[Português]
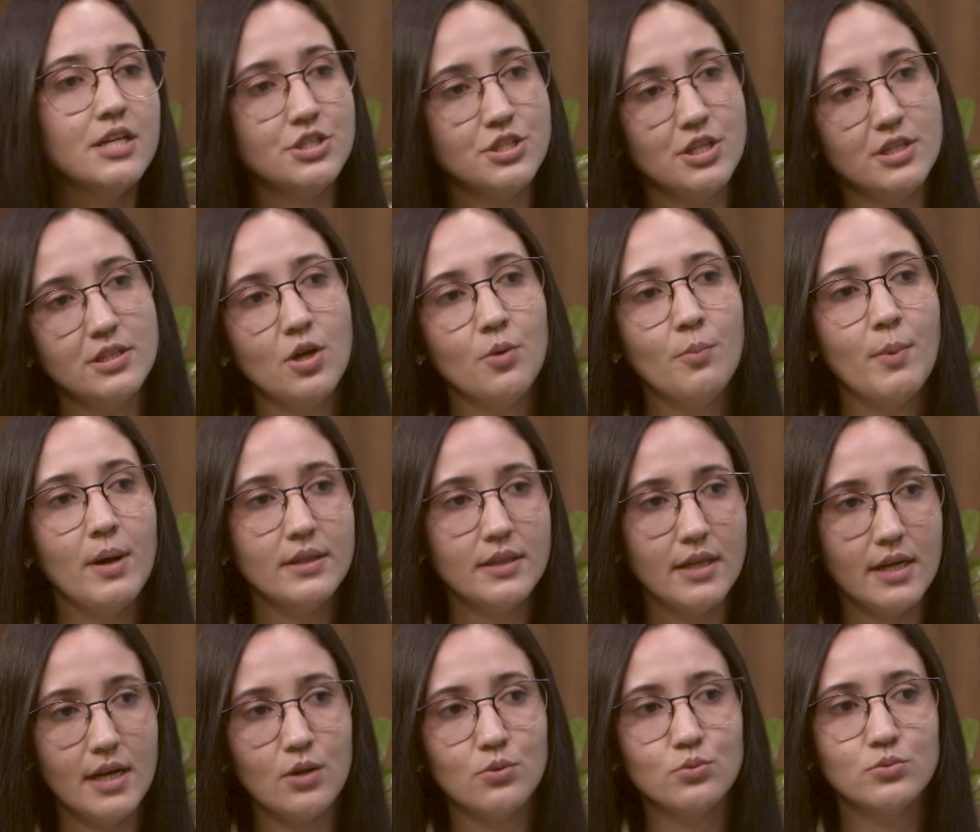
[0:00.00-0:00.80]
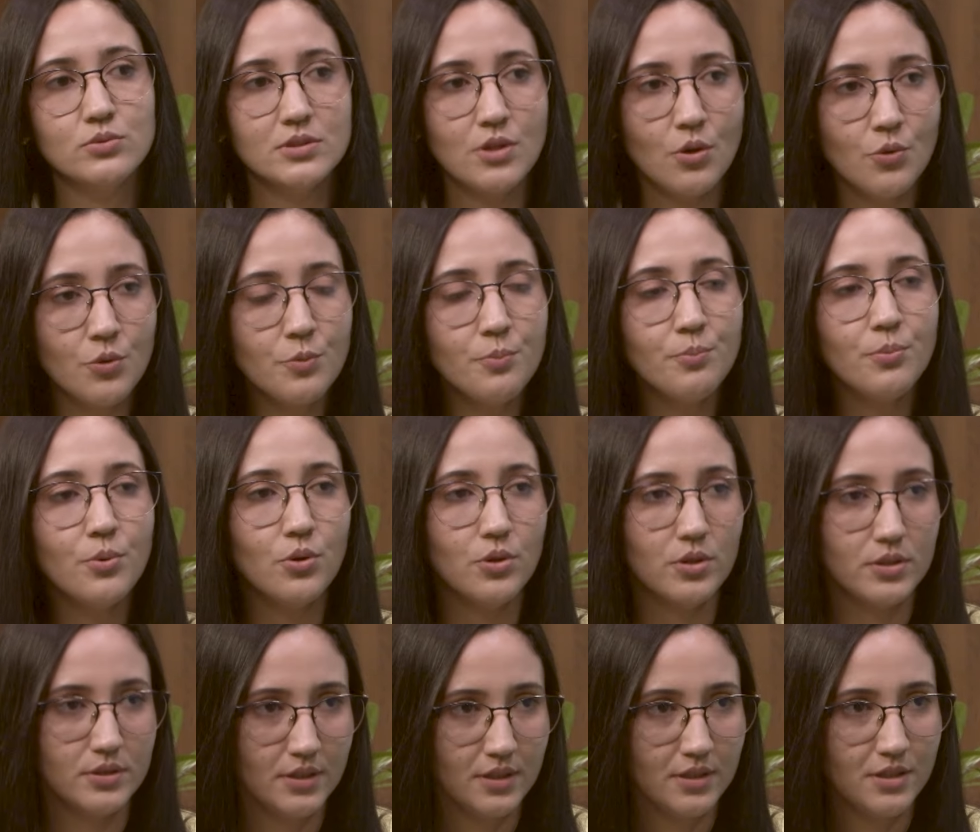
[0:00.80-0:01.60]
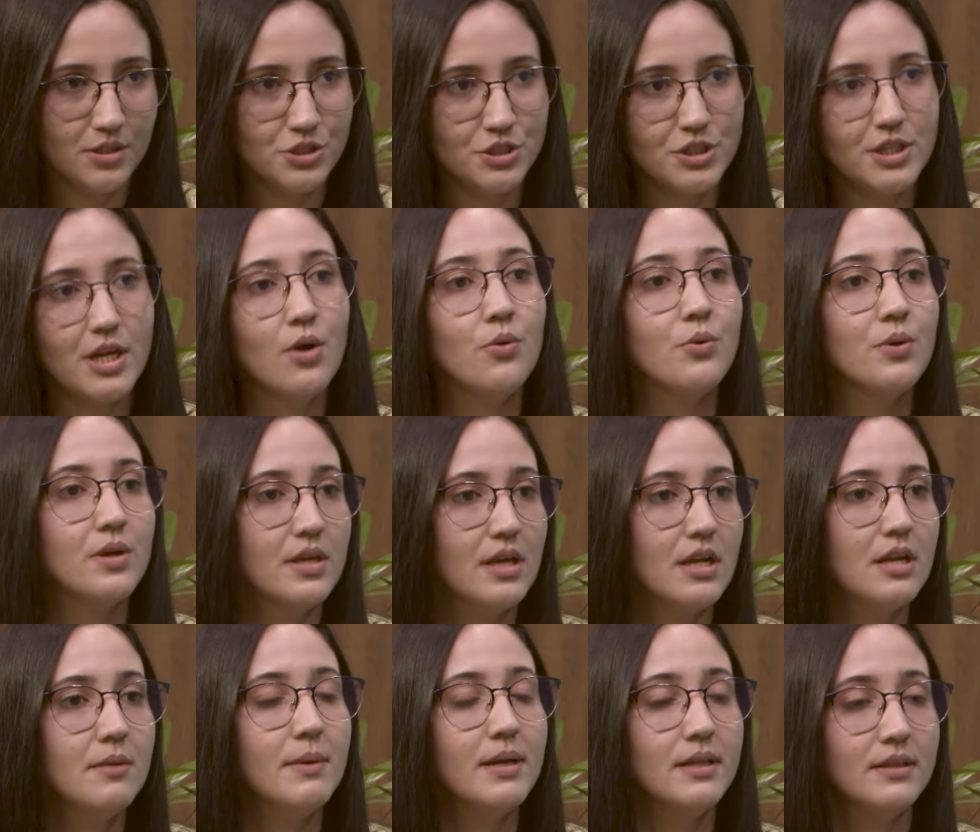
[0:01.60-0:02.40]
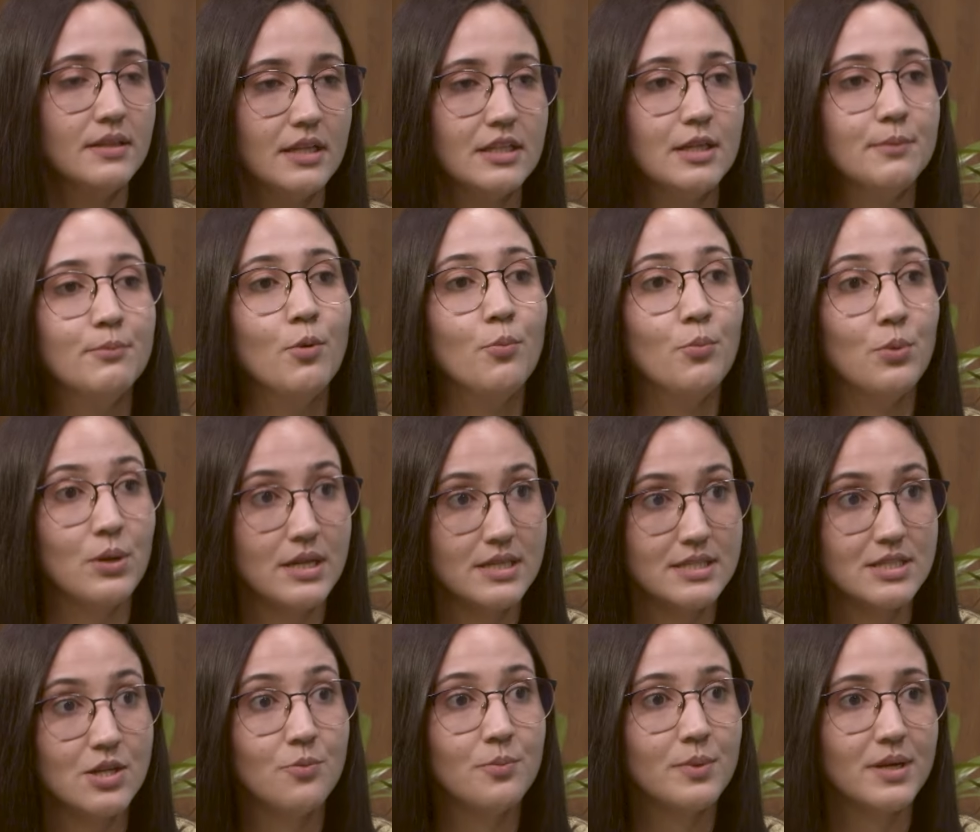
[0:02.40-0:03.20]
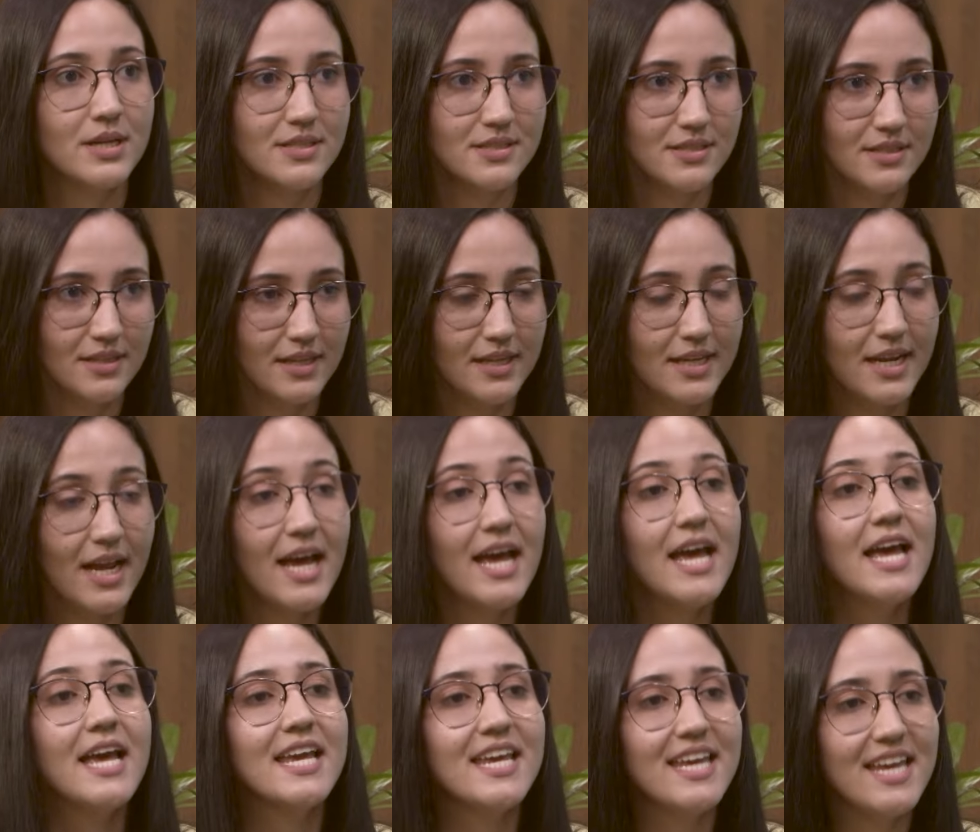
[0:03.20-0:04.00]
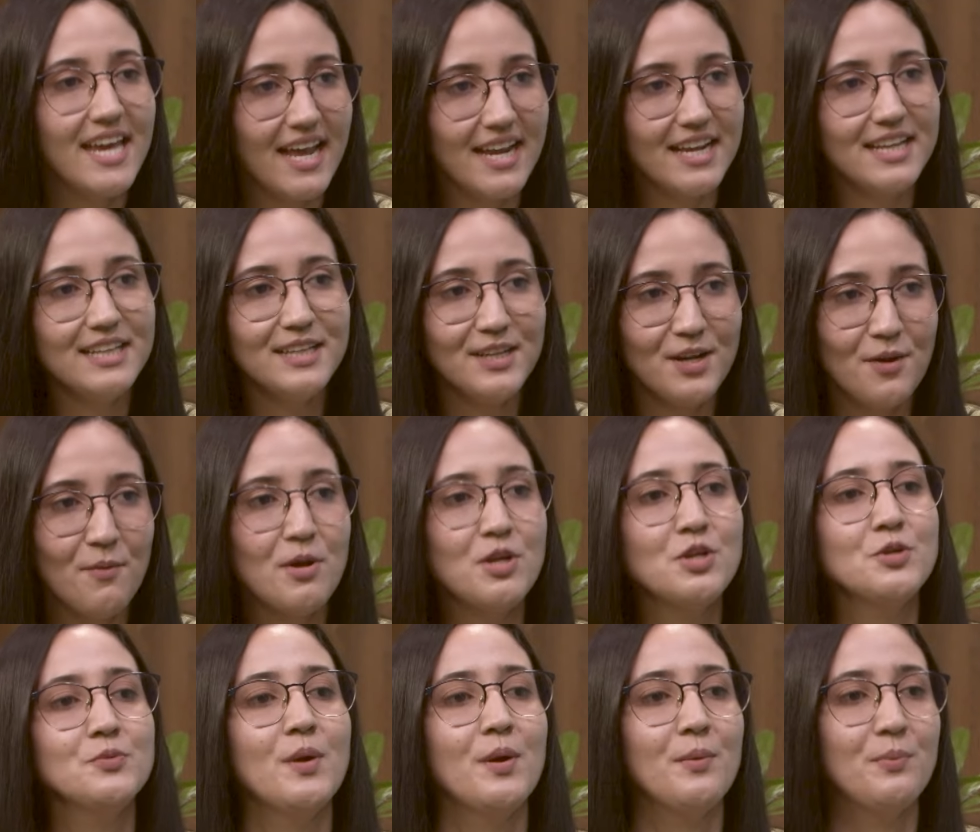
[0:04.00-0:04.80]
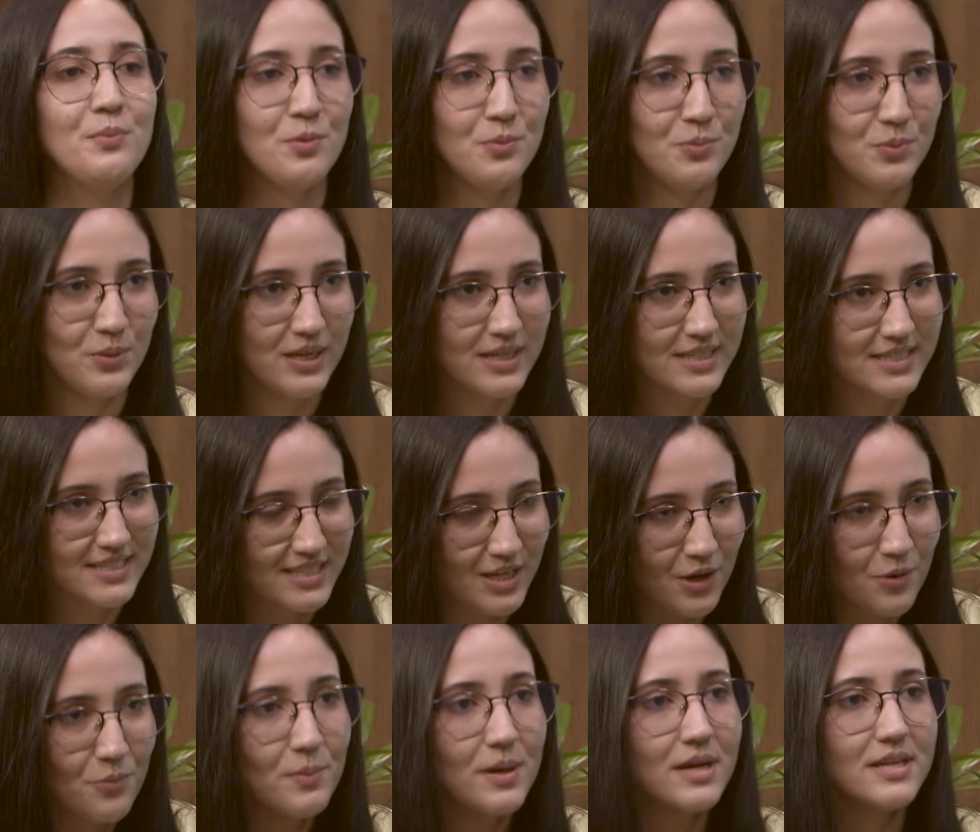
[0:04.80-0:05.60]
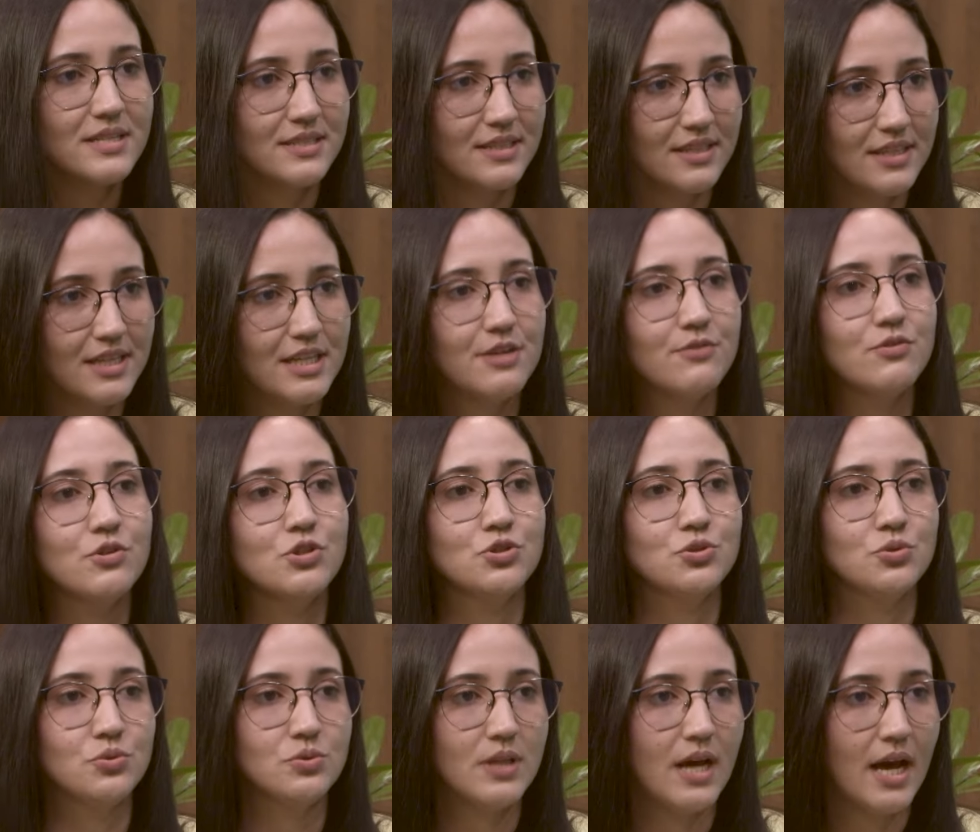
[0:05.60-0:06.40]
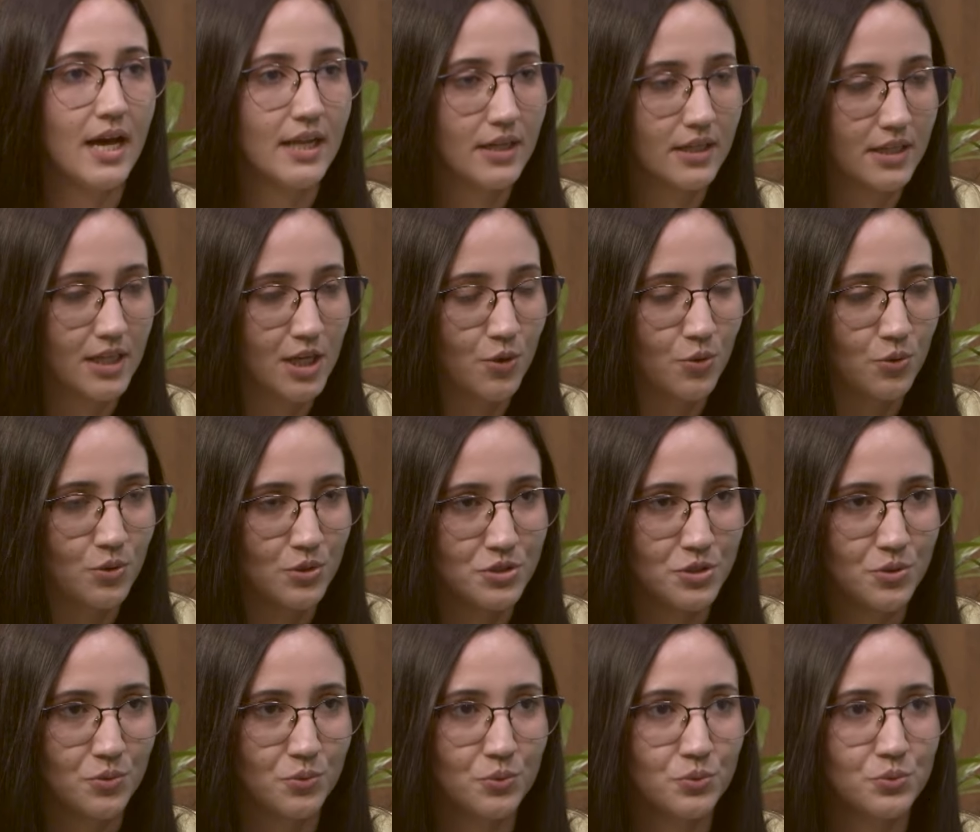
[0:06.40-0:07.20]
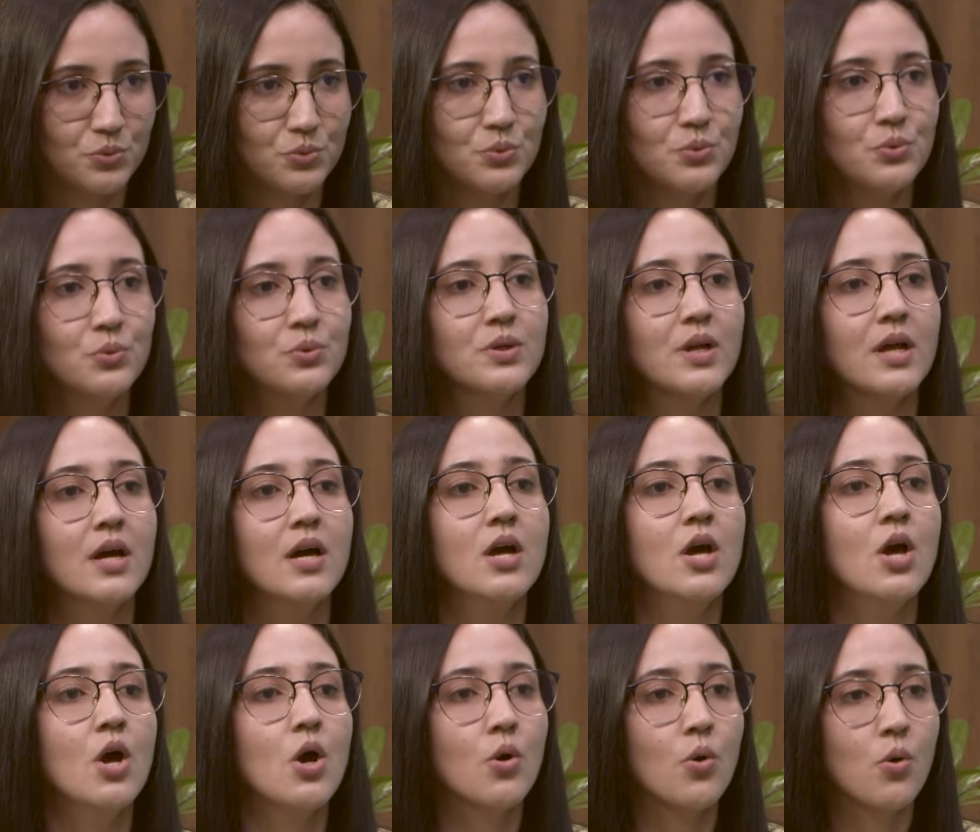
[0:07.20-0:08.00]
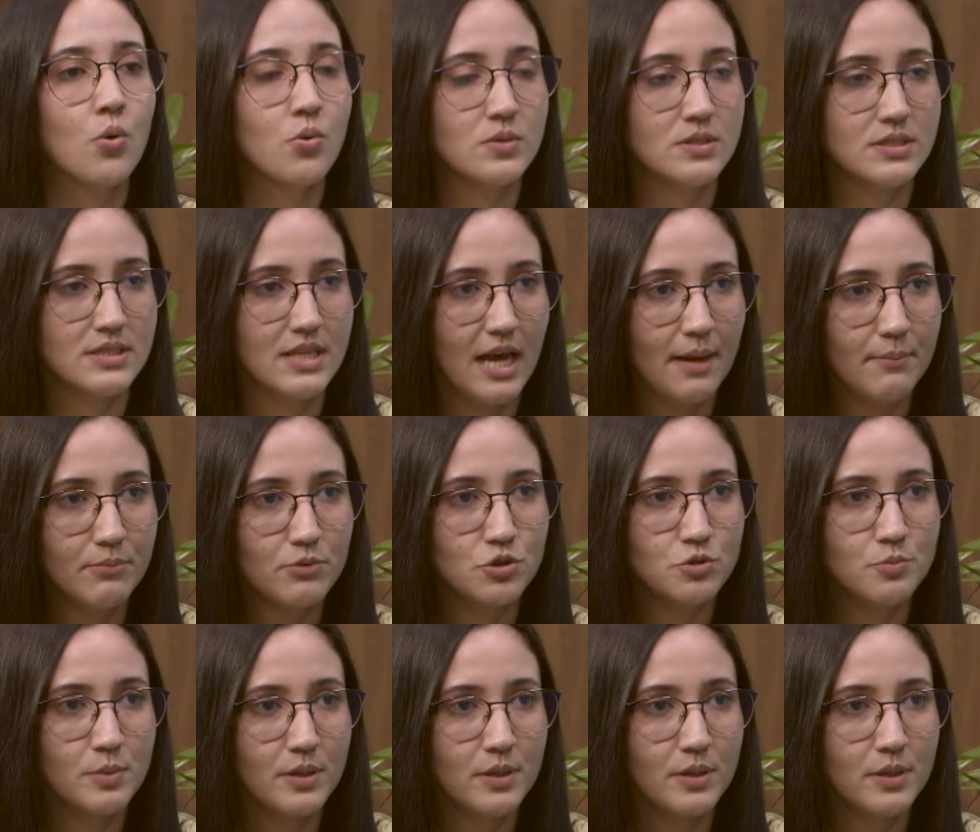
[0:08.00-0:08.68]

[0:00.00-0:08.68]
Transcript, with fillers: a gente tem um material tão importante que é o Guia Alimentar da População Brasileira, que é literalmente para a população brasileira, foi estudado aqui com nossa cultura, com os hábitos